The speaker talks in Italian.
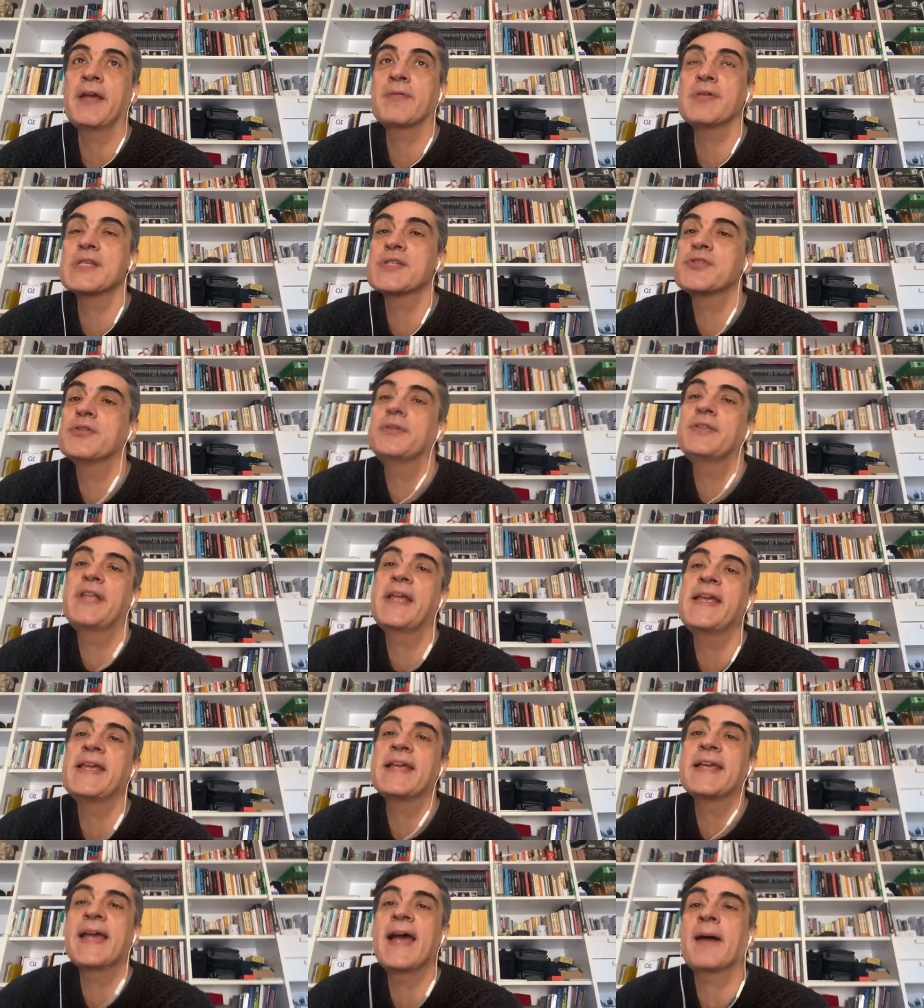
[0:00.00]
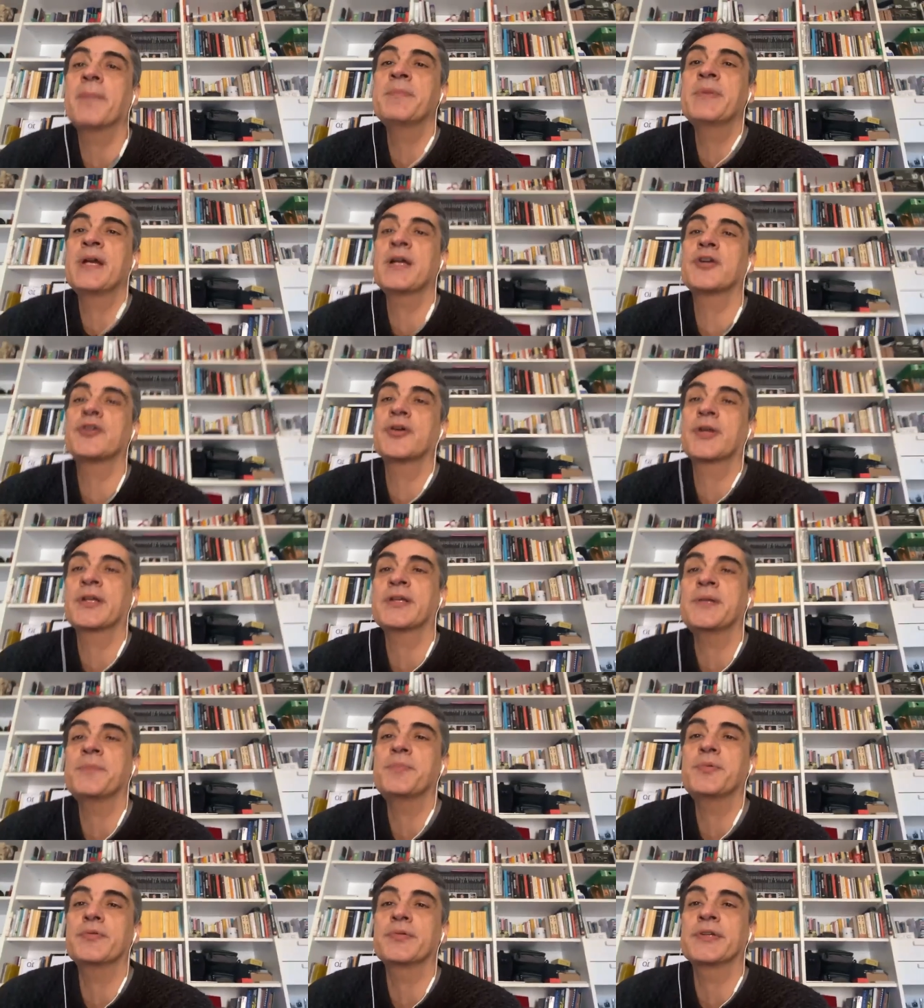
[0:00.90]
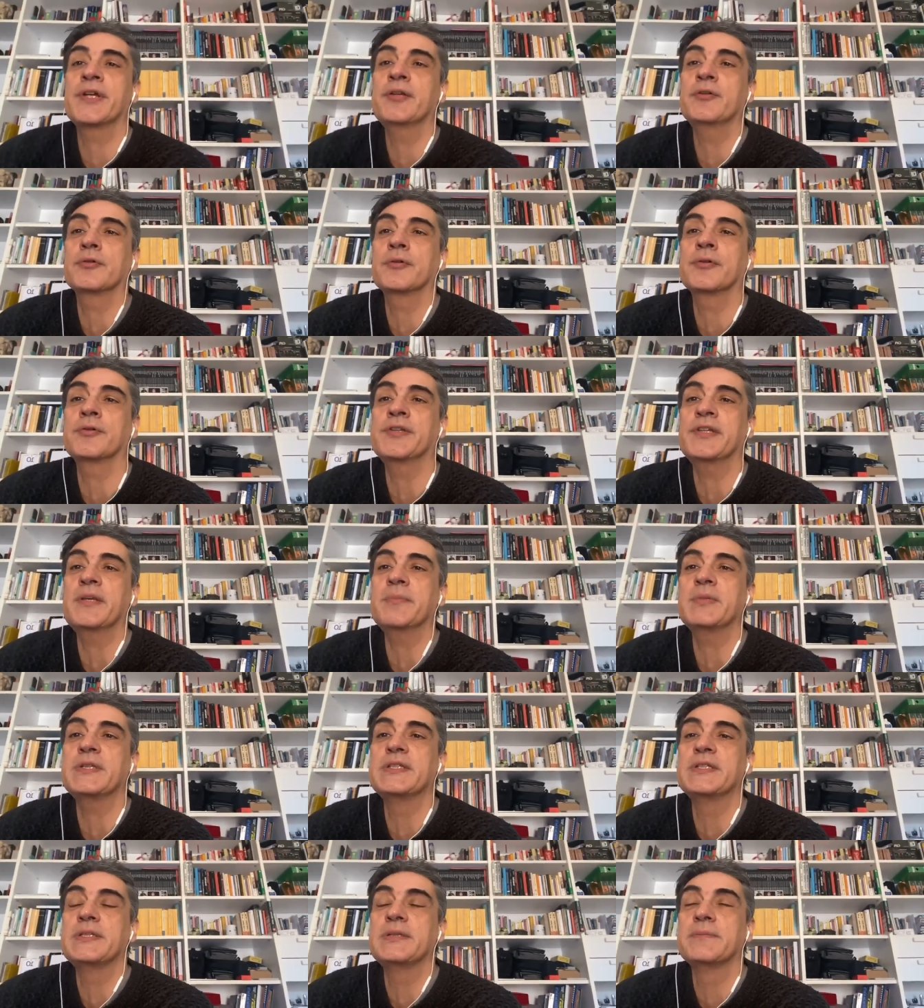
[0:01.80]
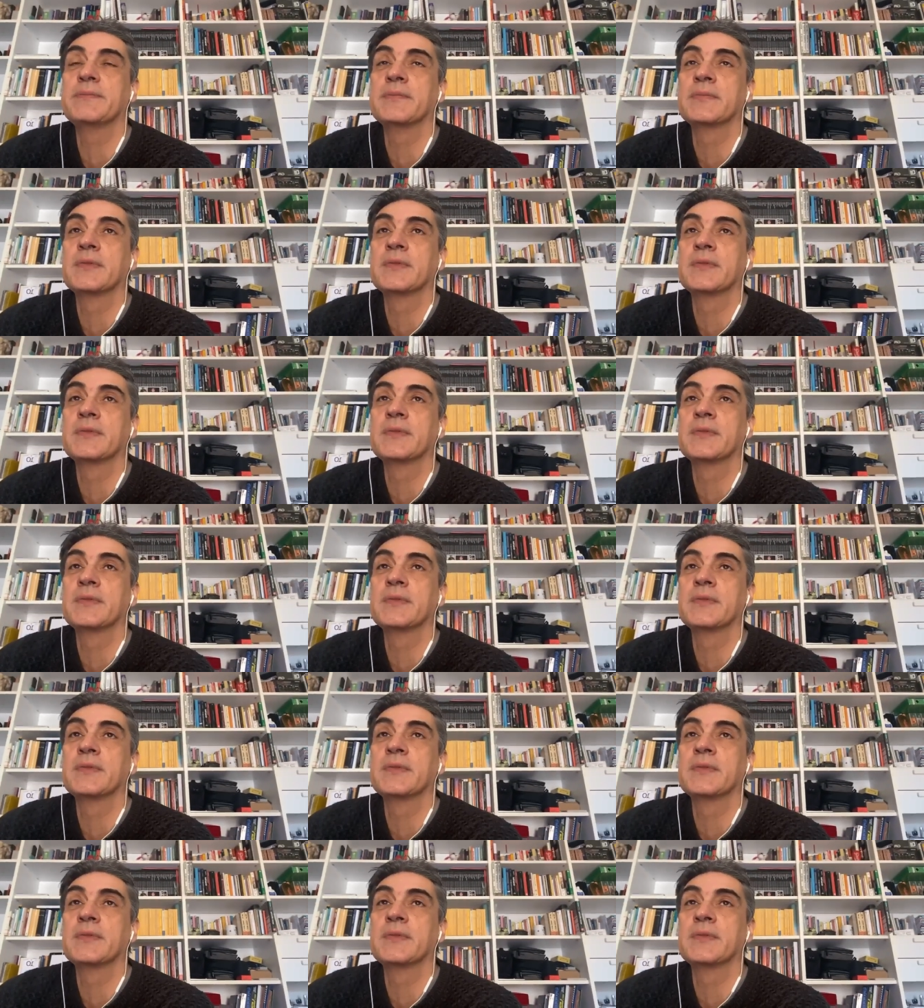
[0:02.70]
e questo le ingabbia ancora di più nei loro limiti.